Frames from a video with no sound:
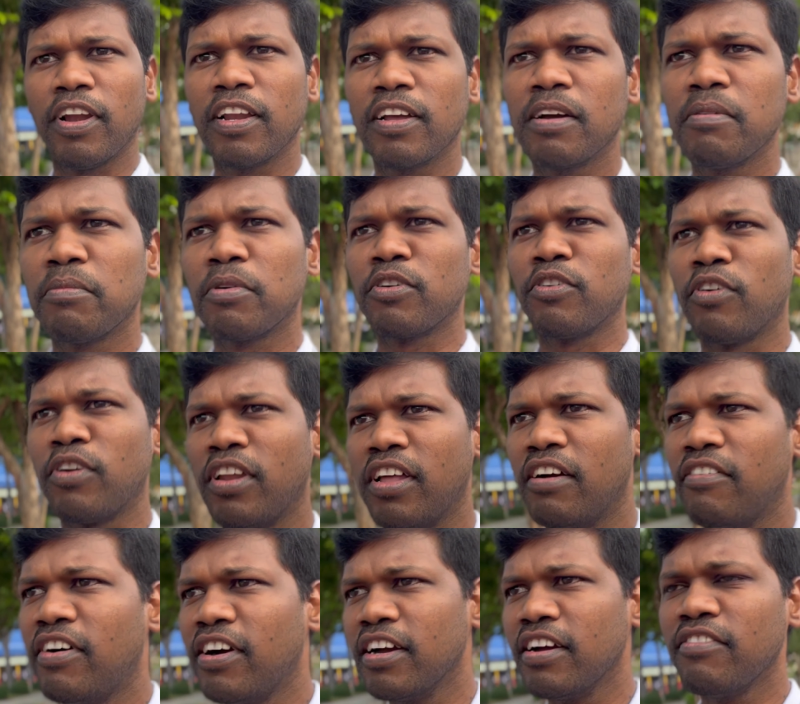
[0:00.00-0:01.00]
வெல்கம் பண்ணுவோம்ல
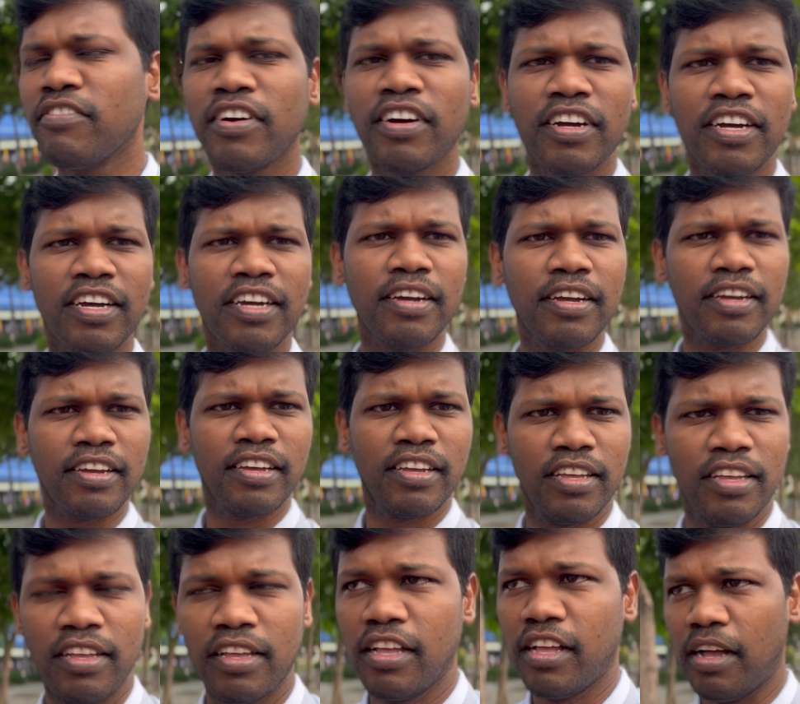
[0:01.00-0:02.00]
வாங்க வாங்க
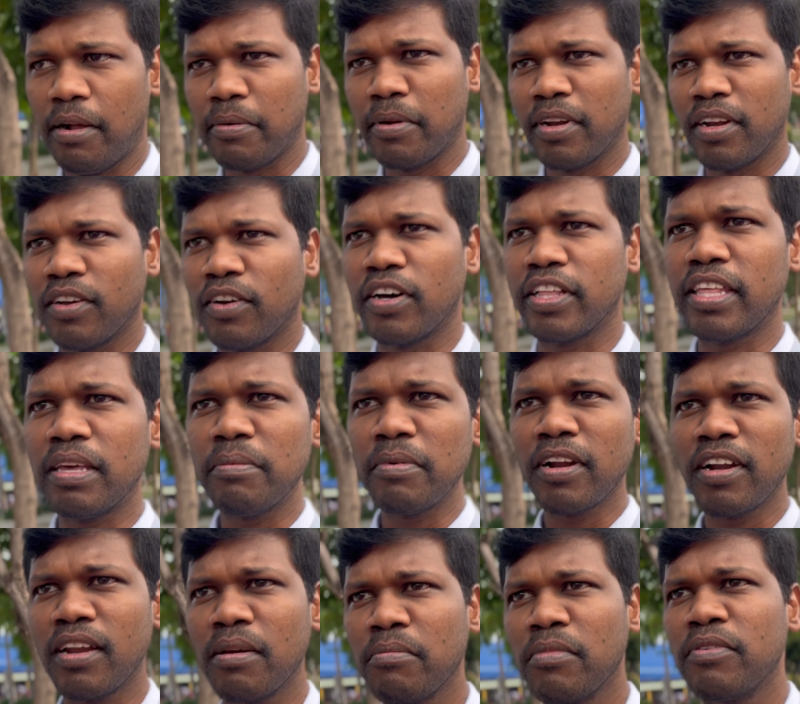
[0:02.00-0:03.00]
அப்படின்னு
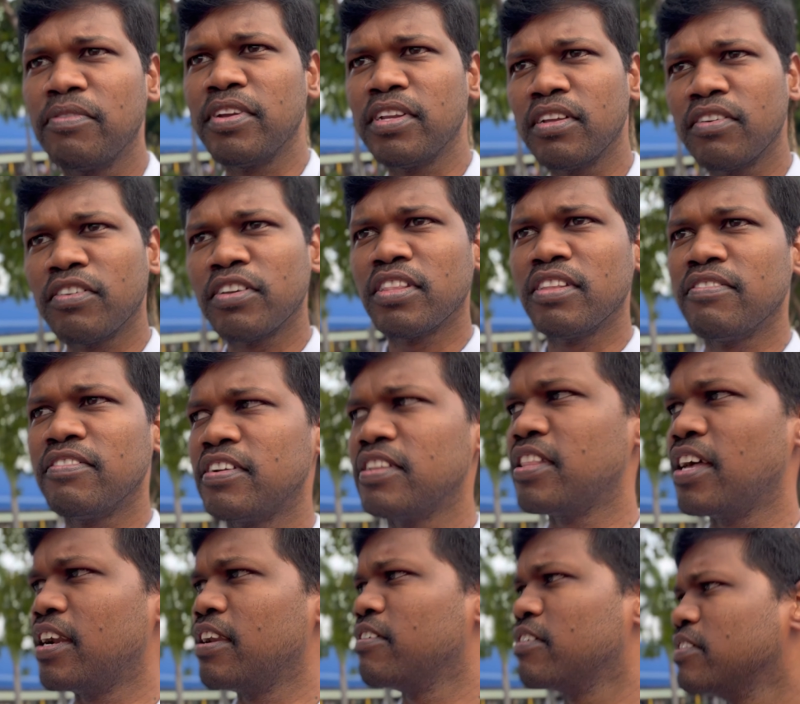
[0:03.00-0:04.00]
அதேமாதிரி நம்ம வீட்டுக்கு வந்த
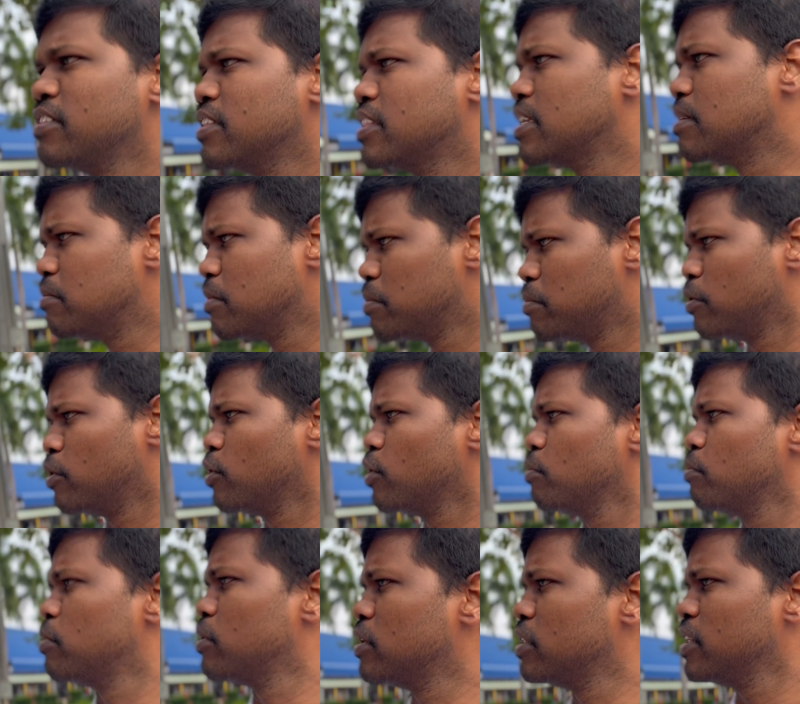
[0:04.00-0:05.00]
விருந்தாளி வந்து திரும்ப
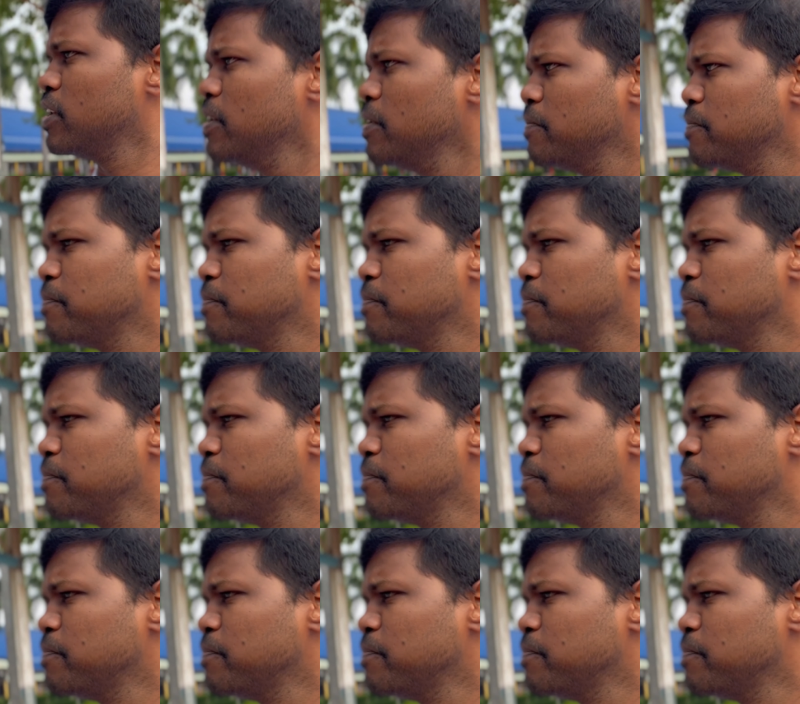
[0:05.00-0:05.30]
போகும்போது